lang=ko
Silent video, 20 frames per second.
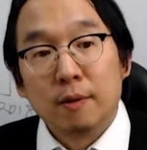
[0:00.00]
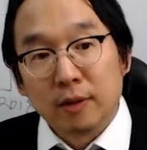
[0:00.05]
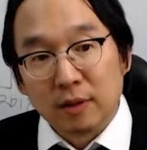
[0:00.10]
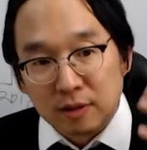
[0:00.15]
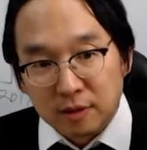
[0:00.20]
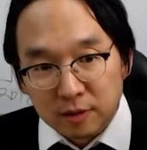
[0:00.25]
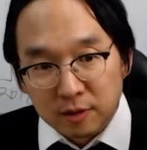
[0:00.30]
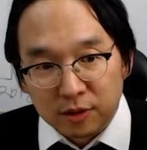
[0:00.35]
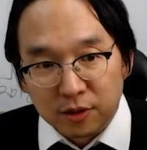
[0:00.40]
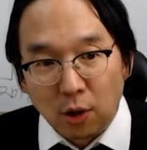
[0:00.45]

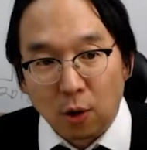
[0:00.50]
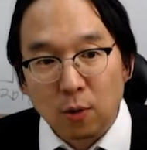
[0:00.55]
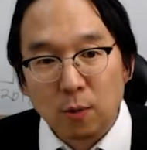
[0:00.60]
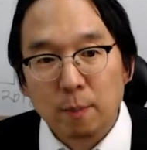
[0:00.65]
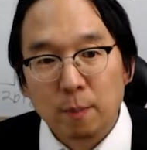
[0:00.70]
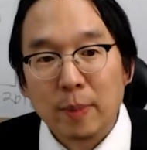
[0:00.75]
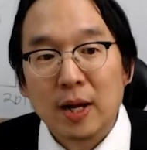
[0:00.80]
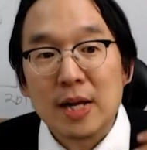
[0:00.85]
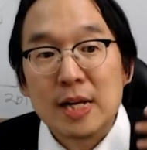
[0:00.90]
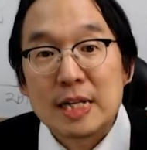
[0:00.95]
그
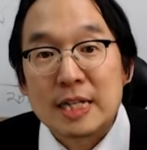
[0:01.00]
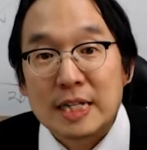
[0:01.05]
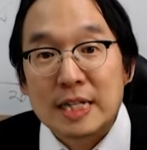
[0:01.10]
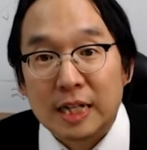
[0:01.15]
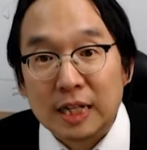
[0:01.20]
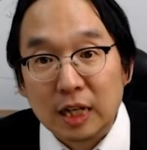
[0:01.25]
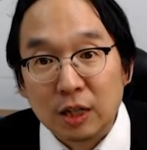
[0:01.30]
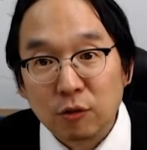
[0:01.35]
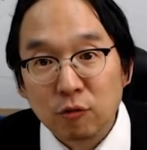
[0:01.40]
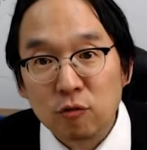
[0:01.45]

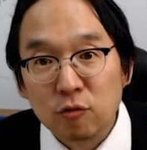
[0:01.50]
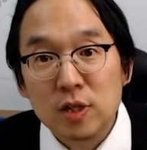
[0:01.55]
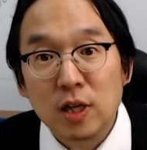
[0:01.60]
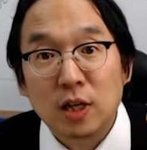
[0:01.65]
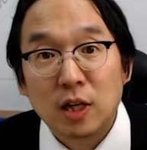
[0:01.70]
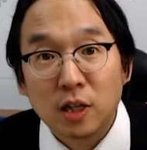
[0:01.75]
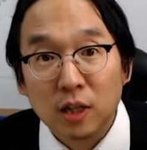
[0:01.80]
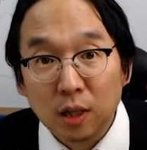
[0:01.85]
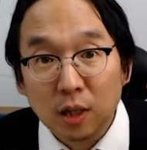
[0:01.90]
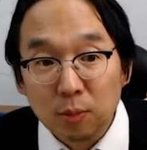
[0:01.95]
역발상의
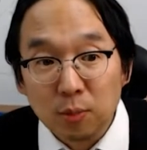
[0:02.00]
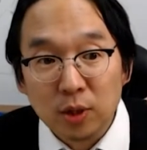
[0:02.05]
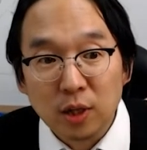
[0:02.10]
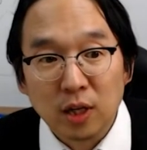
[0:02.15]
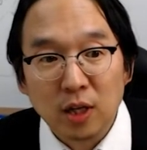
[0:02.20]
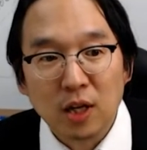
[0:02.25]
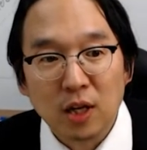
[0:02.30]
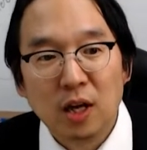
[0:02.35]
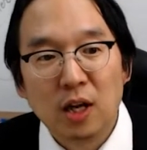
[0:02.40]
투자기 때문에.